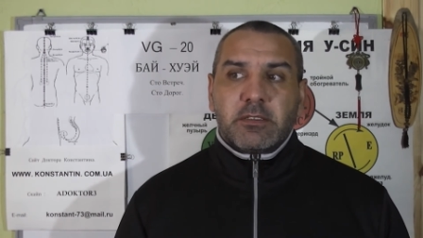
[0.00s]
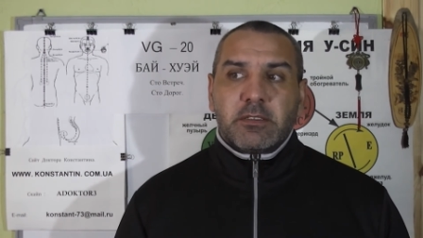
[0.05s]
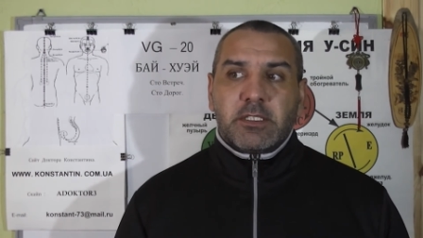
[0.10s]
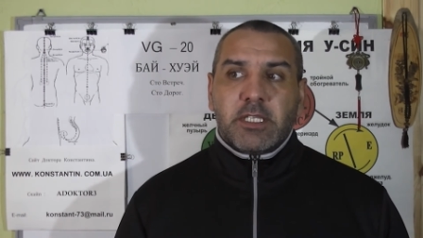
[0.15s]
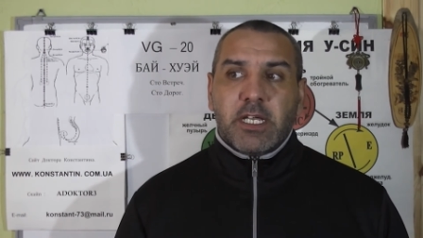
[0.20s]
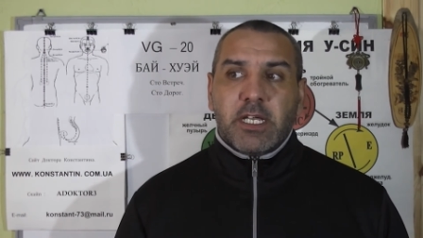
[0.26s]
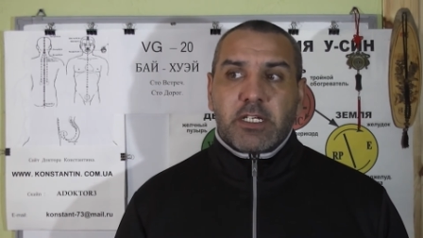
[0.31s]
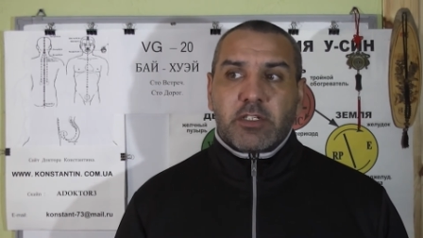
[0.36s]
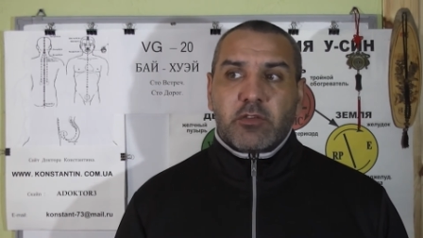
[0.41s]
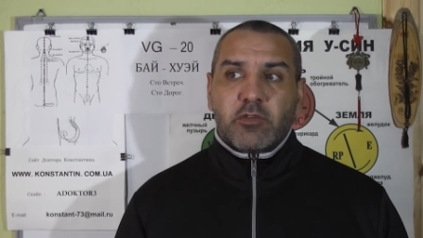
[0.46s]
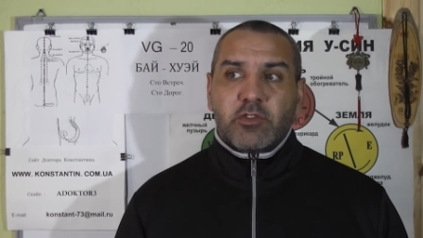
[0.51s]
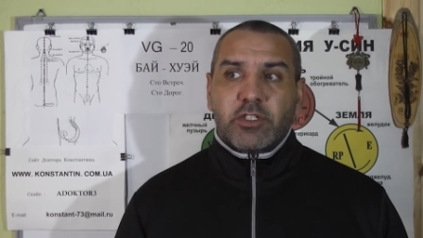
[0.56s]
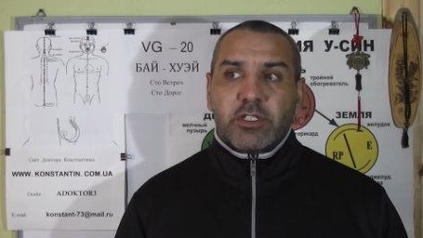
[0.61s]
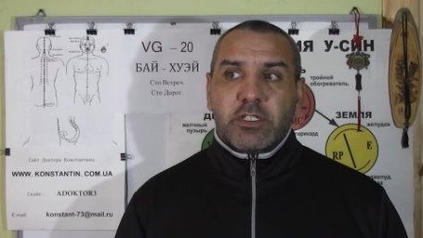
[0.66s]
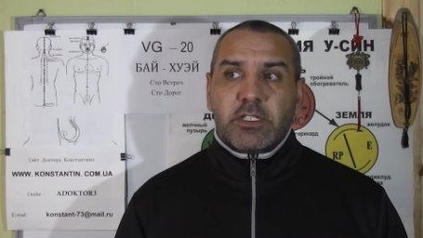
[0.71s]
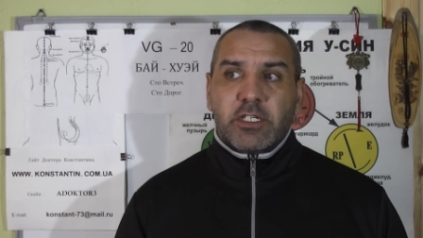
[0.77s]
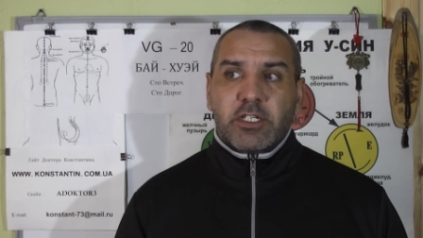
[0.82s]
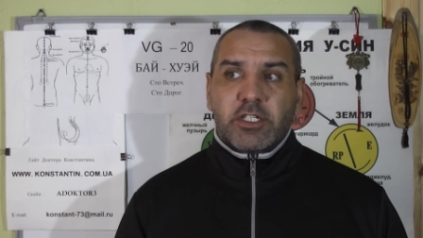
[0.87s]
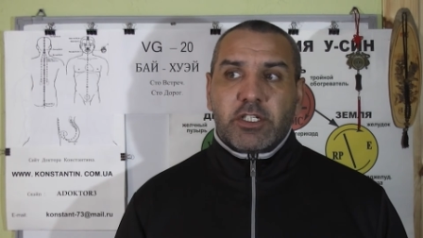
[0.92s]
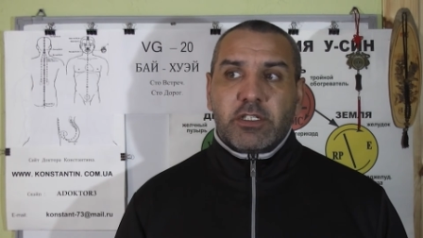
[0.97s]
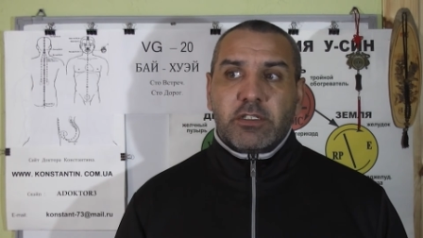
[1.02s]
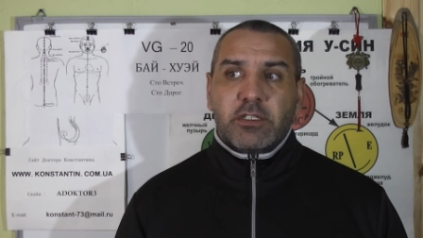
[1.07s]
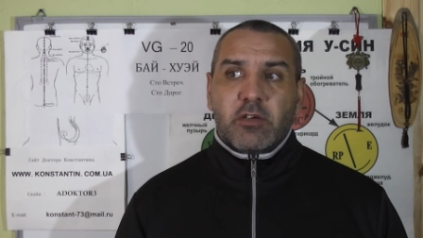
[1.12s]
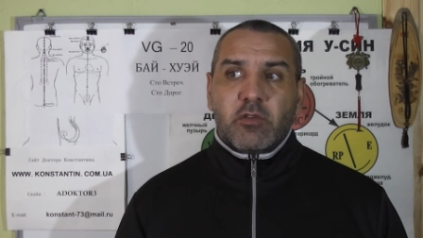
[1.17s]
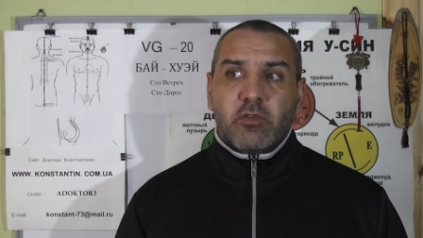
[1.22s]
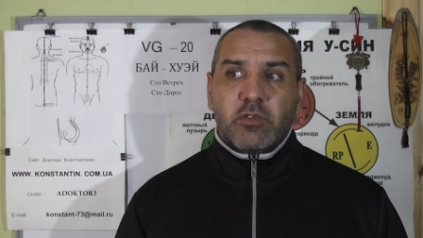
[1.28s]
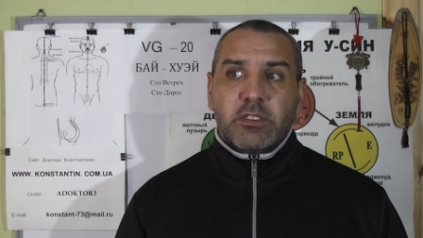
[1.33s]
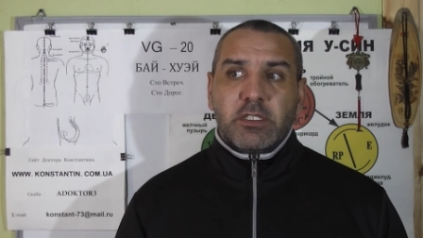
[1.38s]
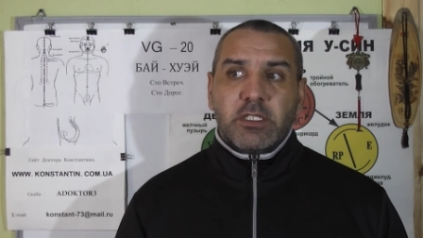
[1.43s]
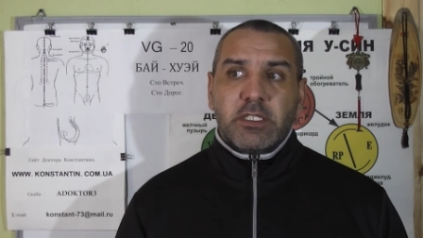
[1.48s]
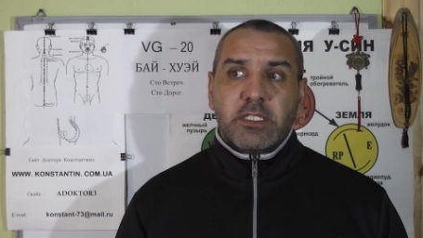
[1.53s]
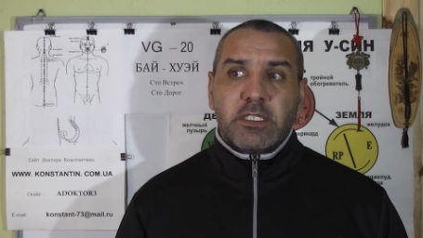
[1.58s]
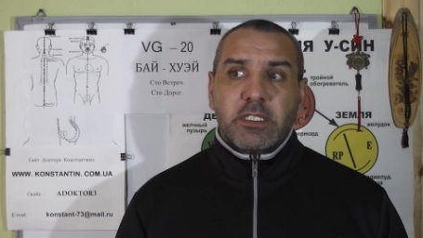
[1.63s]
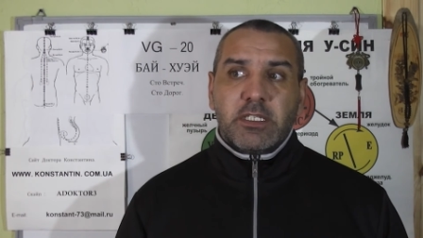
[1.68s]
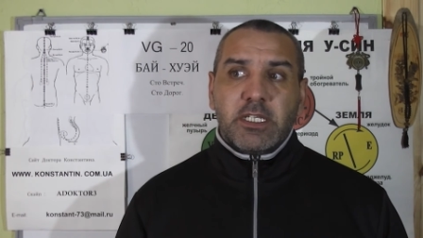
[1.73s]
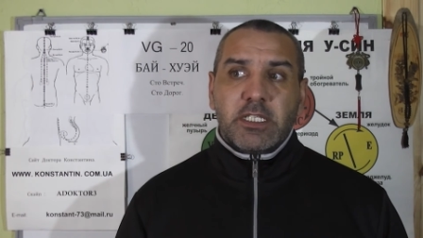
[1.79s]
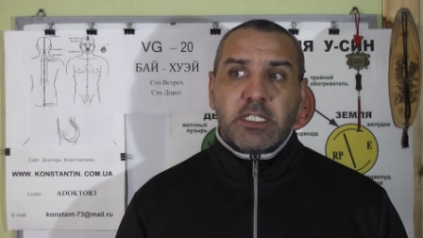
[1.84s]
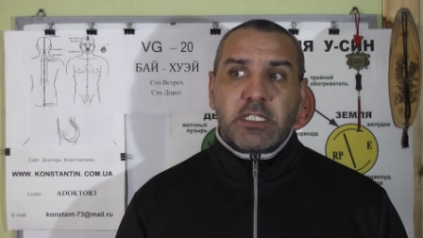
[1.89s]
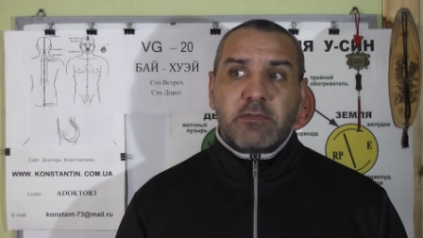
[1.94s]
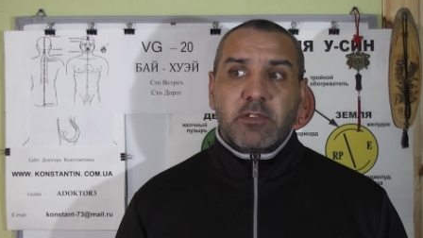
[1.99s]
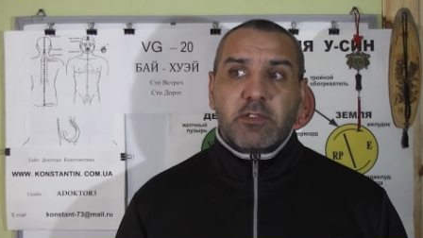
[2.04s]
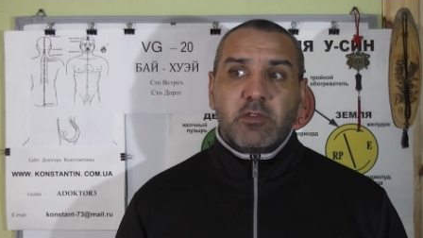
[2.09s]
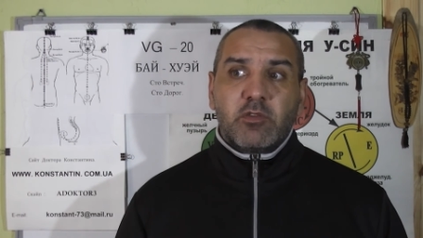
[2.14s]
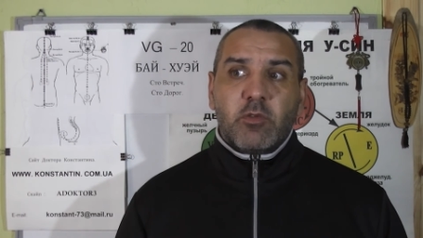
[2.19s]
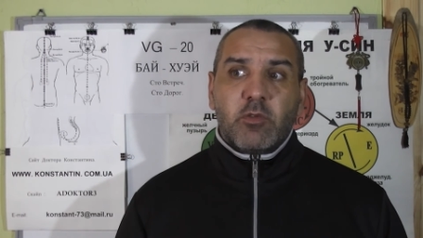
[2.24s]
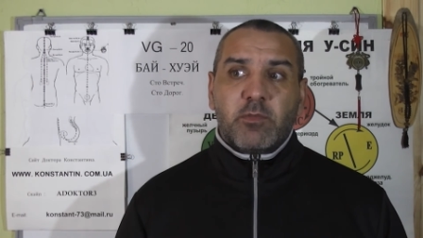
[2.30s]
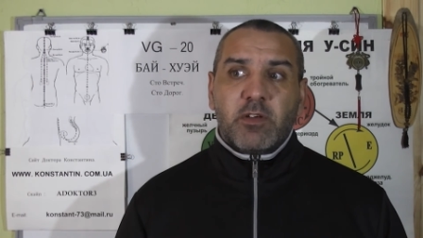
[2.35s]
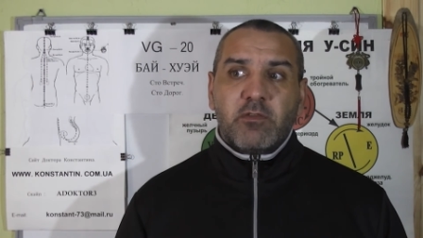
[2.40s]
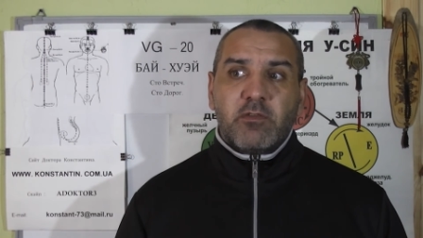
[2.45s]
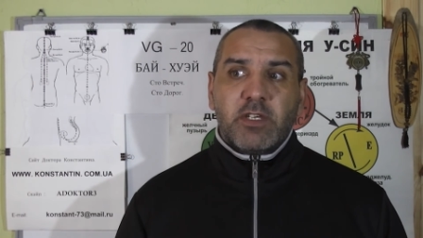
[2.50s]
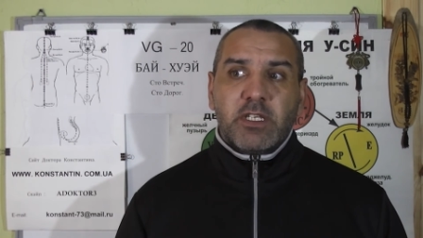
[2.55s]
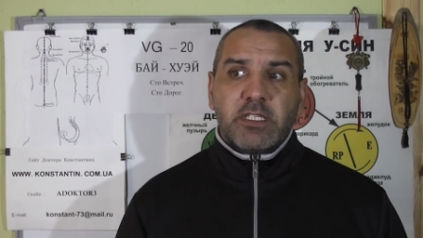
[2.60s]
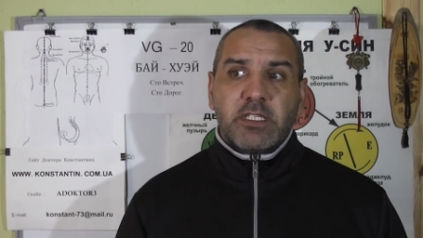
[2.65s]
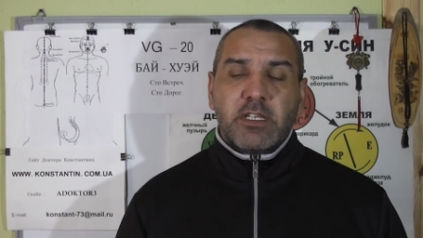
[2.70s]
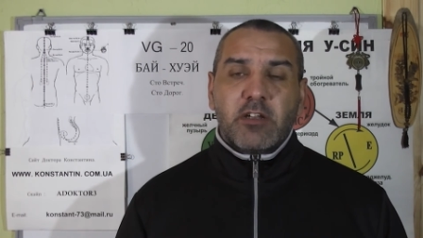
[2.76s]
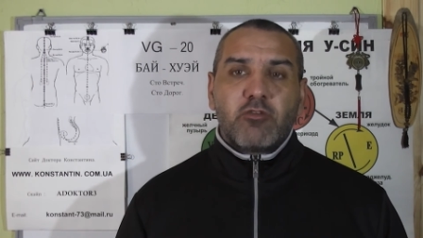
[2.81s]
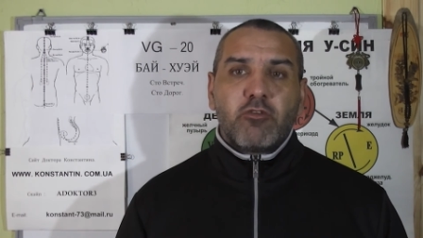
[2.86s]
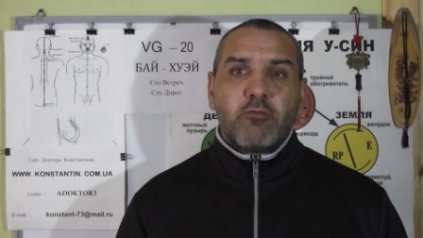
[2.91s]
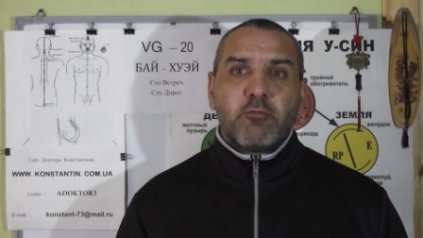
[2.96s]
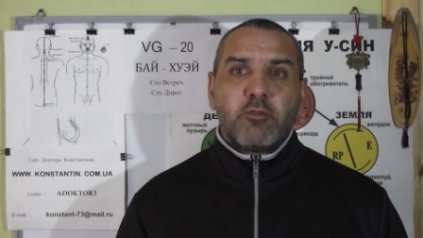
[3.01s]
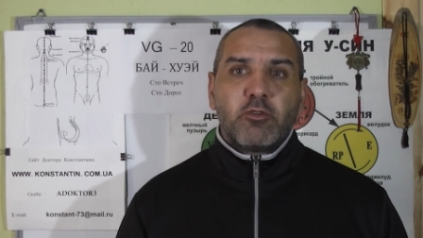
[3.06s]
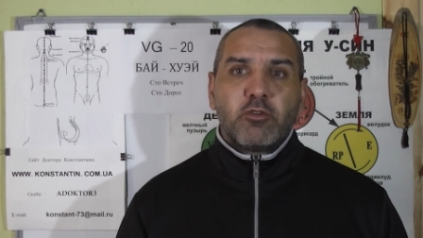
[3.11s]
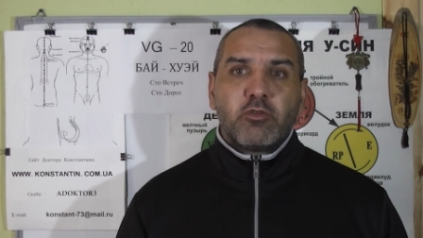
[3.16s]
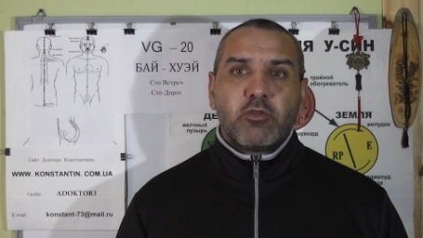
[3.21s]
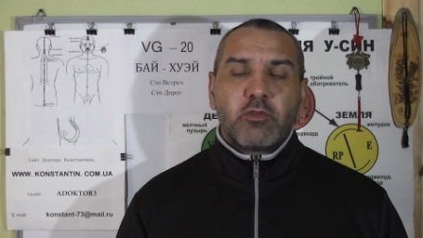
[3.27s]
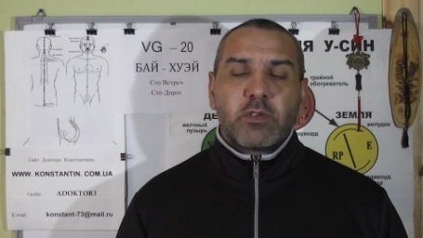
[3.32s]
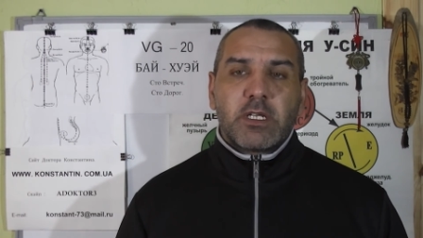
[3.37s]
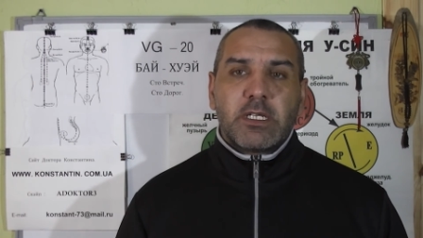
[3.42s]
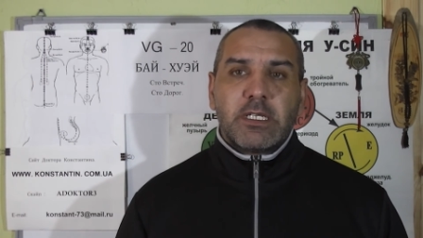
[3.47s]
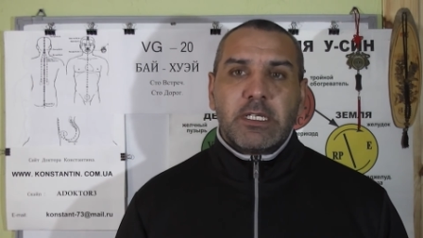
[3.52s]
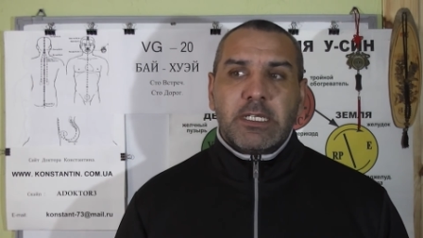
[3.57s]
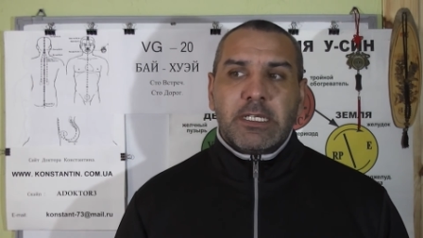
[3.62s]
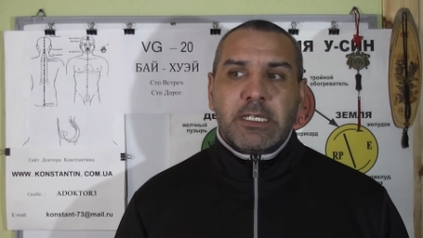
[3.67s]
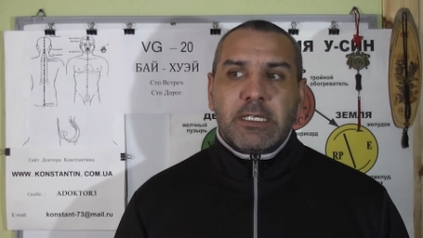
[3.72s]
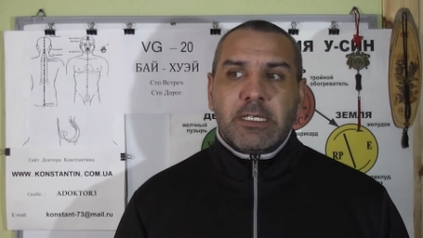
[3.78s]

Также очень хороши народные средства, но поверьте, акупунктура